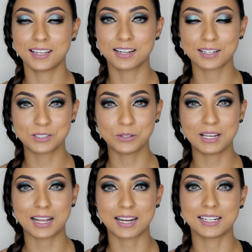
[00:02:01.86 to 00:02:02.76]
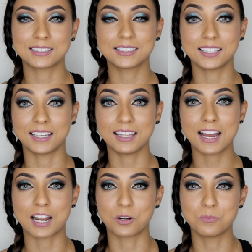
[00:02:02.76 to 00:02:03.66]
que el resto de la cara traté de
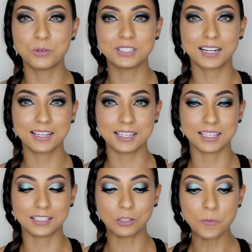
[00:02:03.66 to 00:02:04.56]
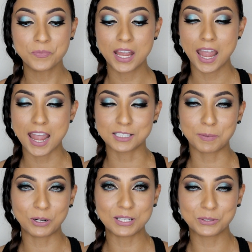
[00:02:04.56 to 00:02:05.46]
dejarlo muy tranquilito.
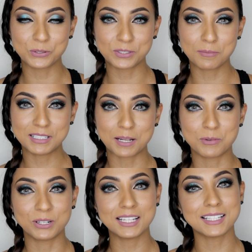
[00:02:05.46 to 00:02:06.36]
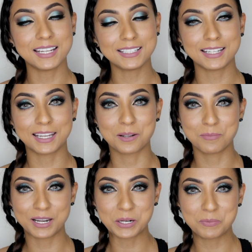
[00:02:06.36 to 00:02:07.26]
Espero les guste mis amores y si quieren
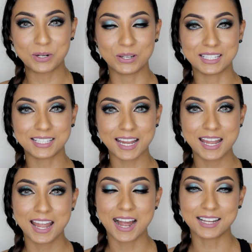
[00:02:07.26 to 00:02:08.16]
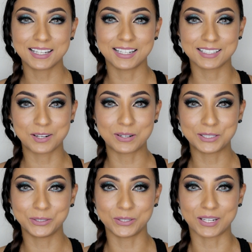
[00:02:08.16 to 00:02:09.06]
ver cómo lo hice, aquí les dejo
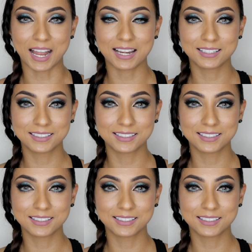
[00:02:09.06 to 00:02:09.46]
el tutorial.